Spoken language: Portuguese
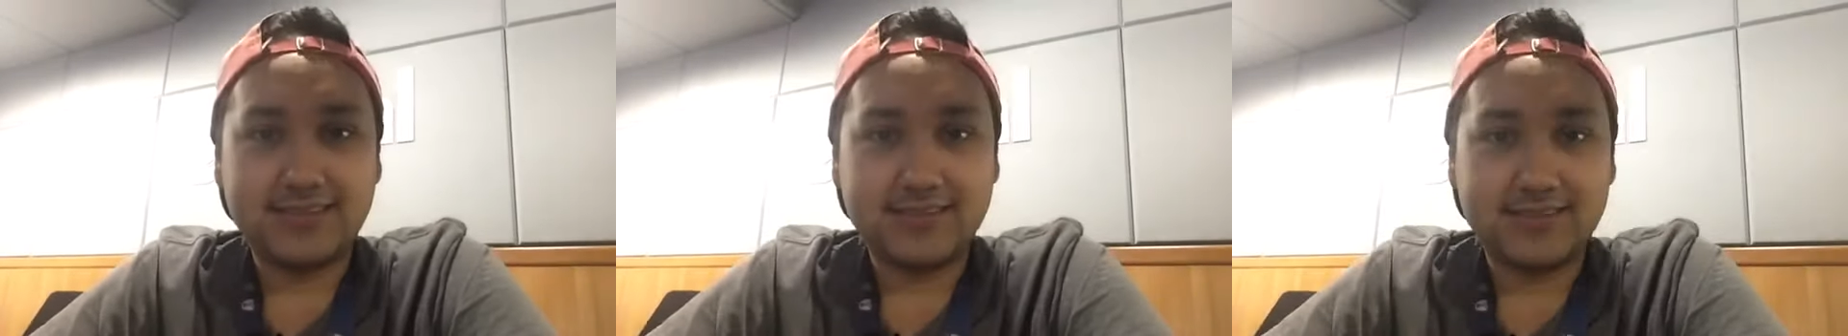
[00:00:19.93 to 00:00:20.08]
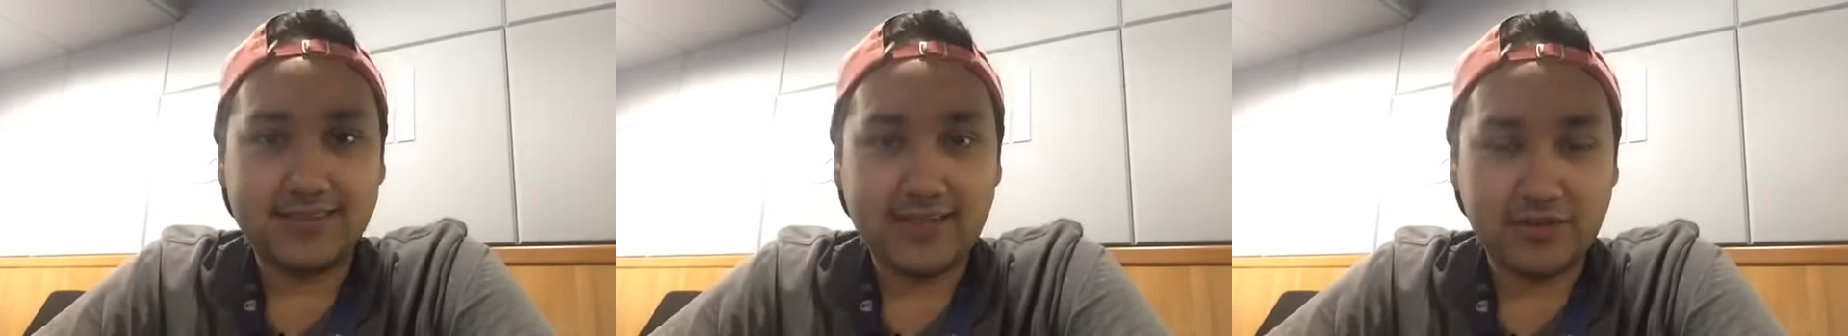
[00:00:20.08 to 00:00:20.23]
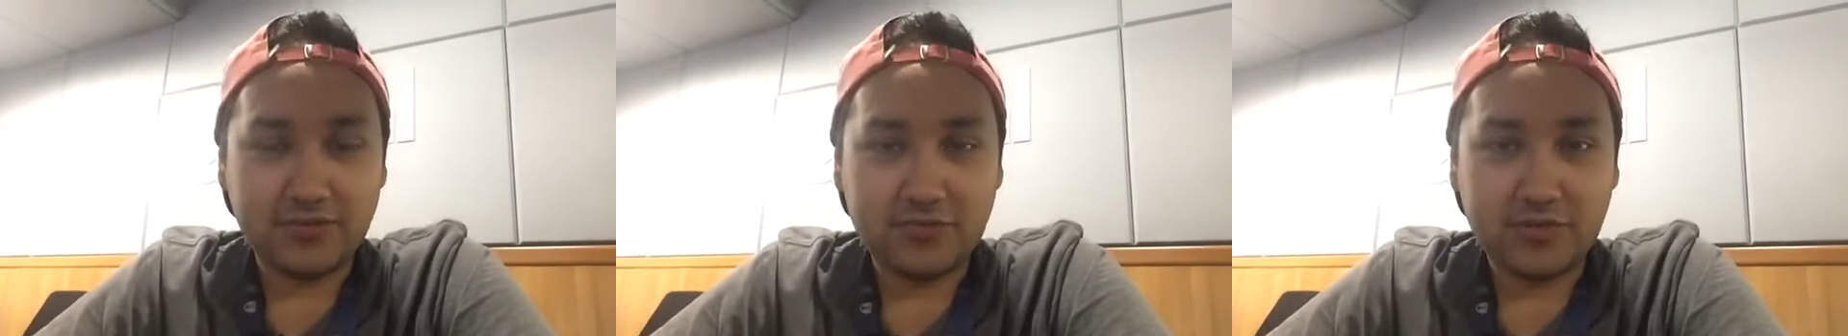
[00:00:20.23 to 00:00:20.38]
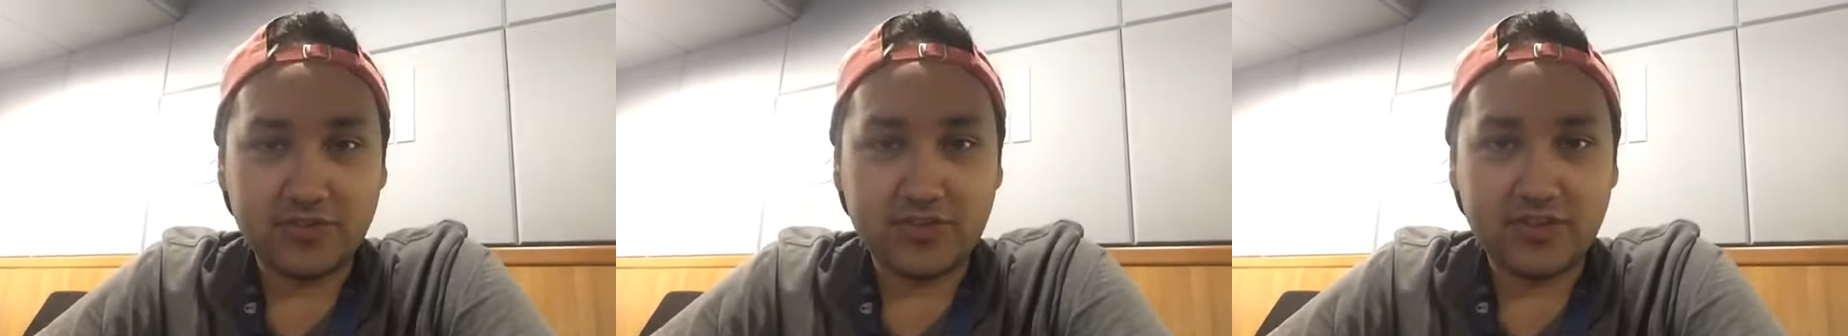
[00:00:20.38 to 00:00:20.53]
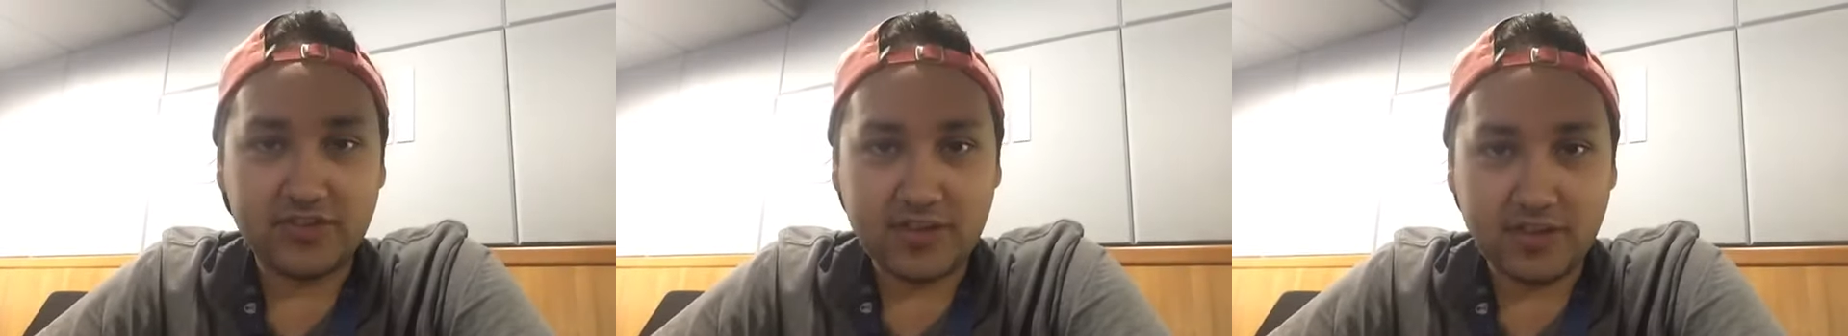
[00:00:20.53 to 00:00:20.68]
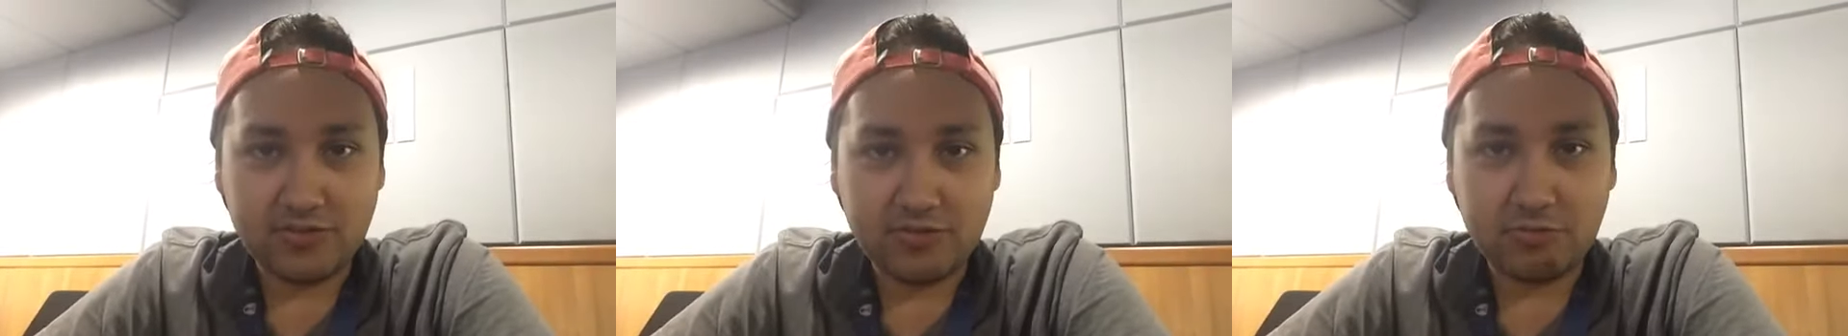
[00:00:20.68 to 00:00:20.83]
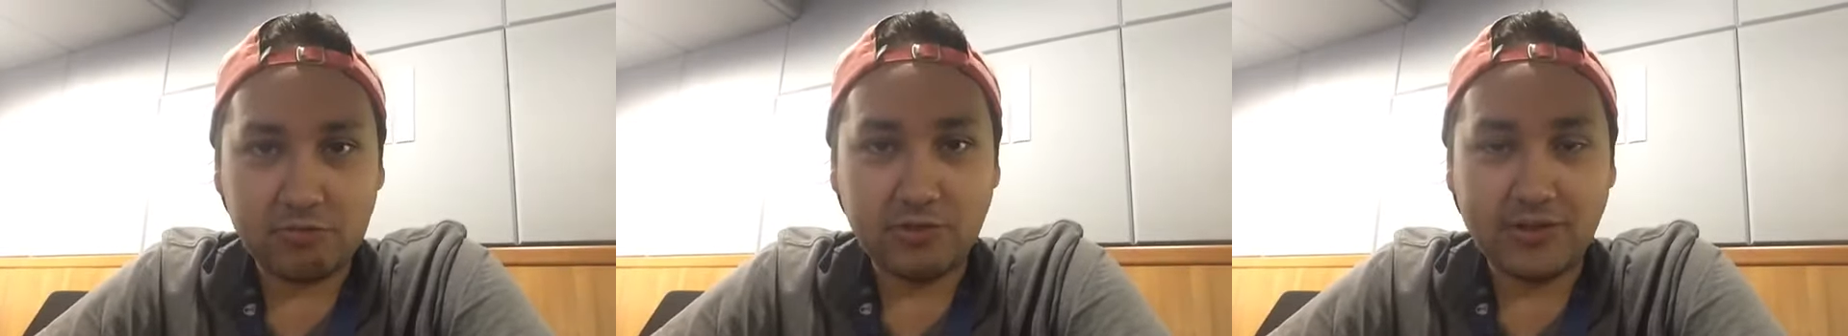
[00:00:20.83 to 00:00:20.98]
tem, vocês têm
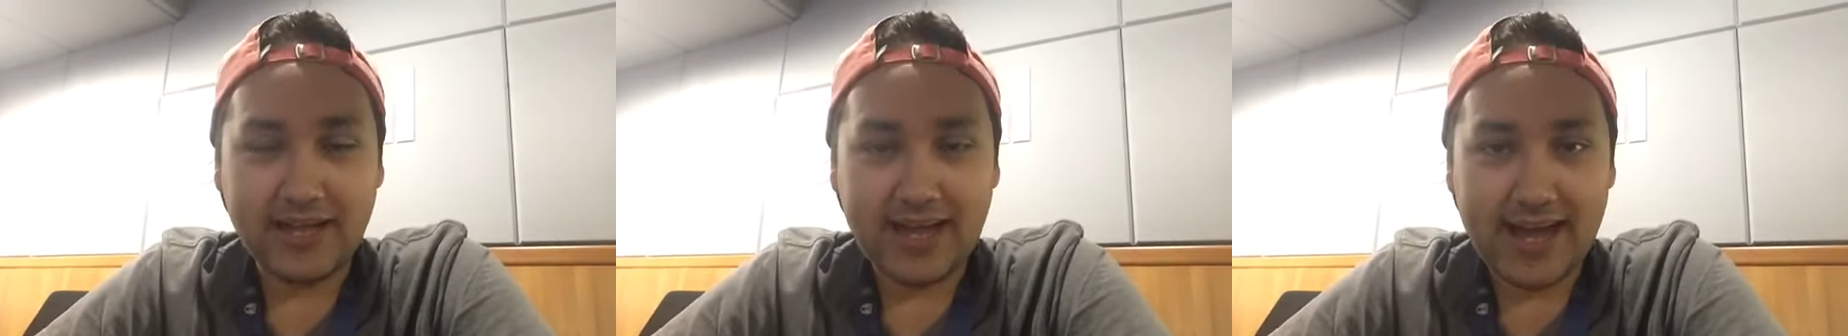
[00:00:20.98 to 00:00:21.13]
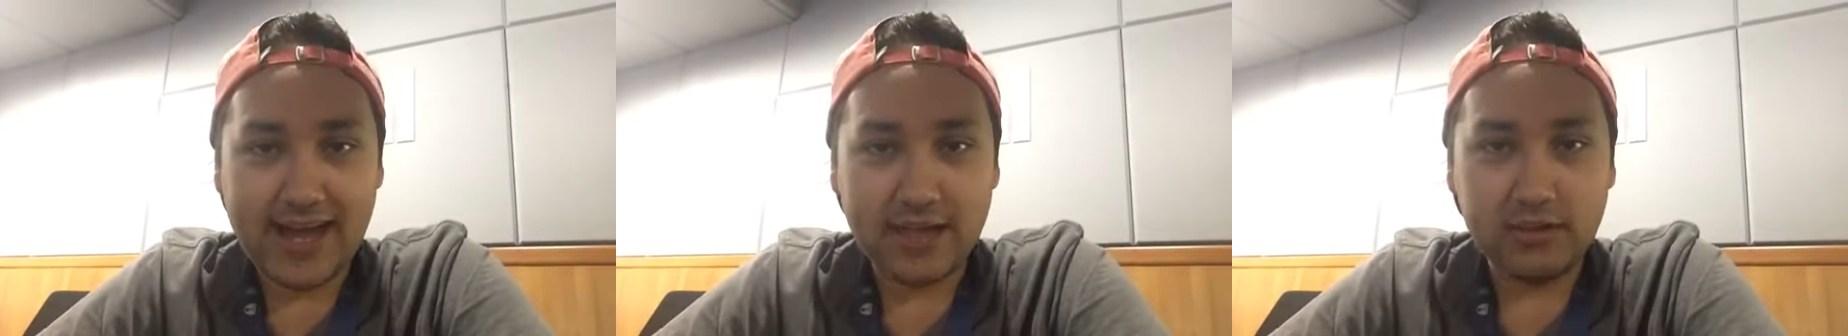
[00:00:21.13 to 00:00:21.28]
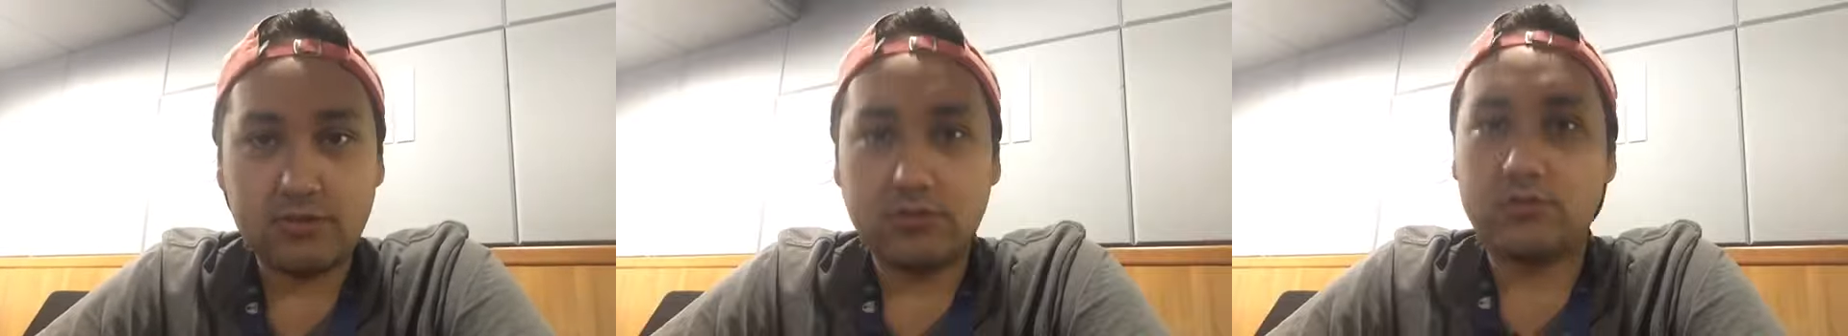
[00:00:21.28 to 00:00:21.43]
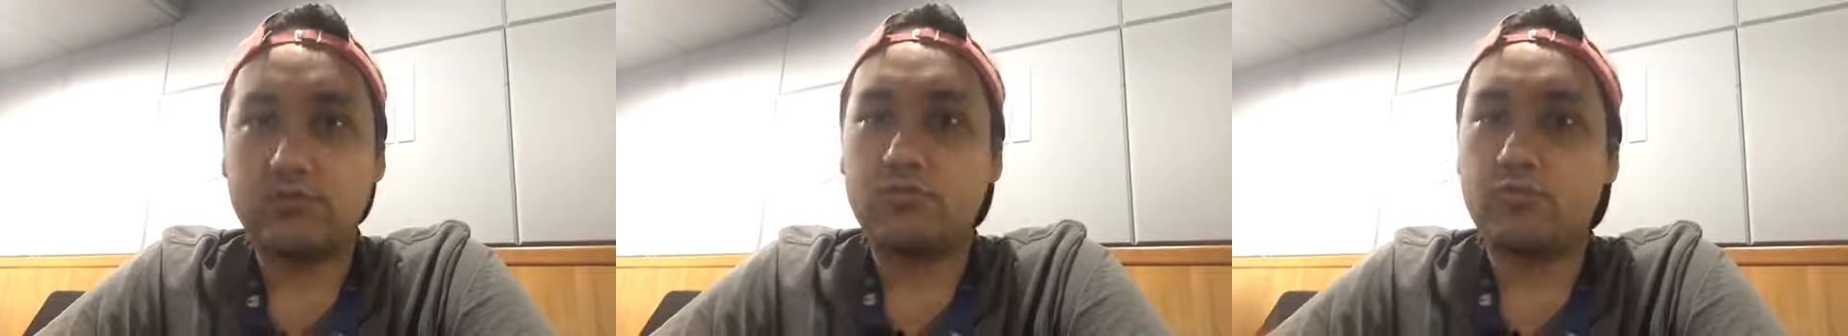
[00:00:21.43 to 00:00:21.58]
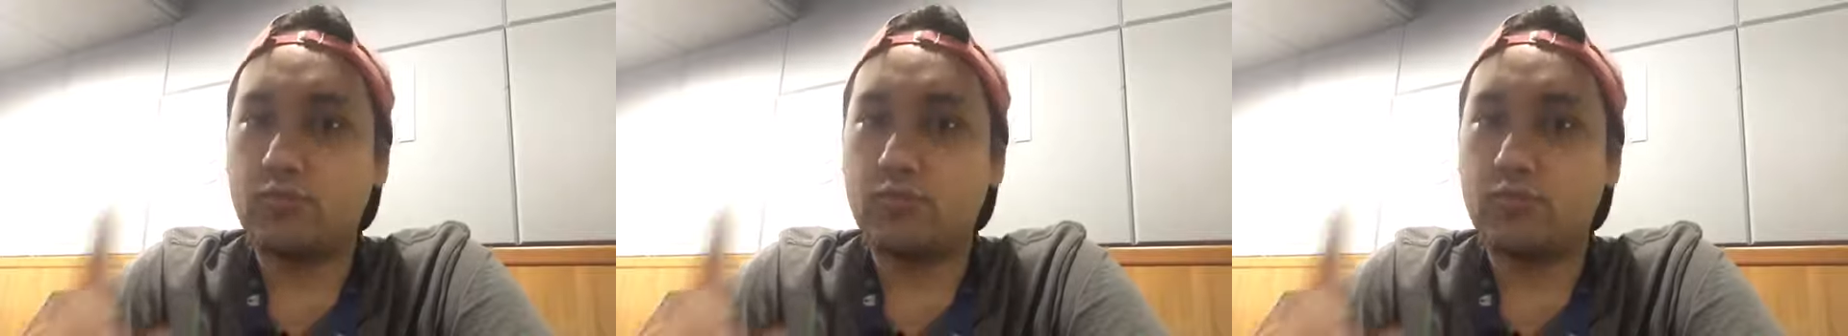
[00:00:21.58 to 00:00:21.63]
esse cuidado,